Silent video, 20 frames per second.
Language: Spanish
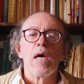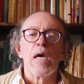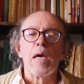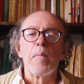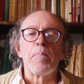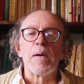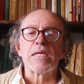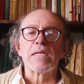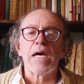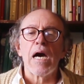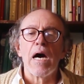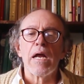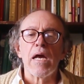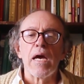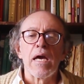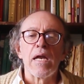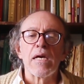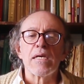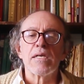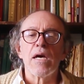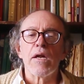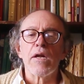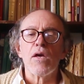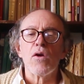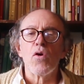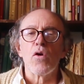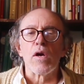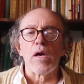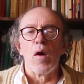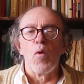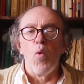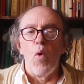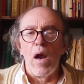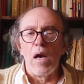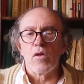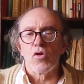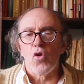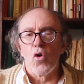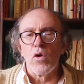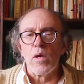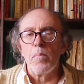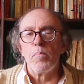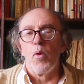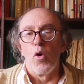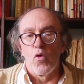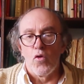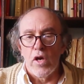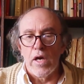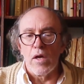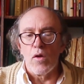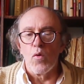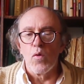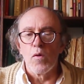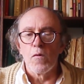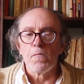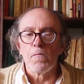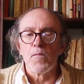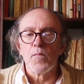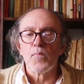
y pescar en ese río revuelto y podrido.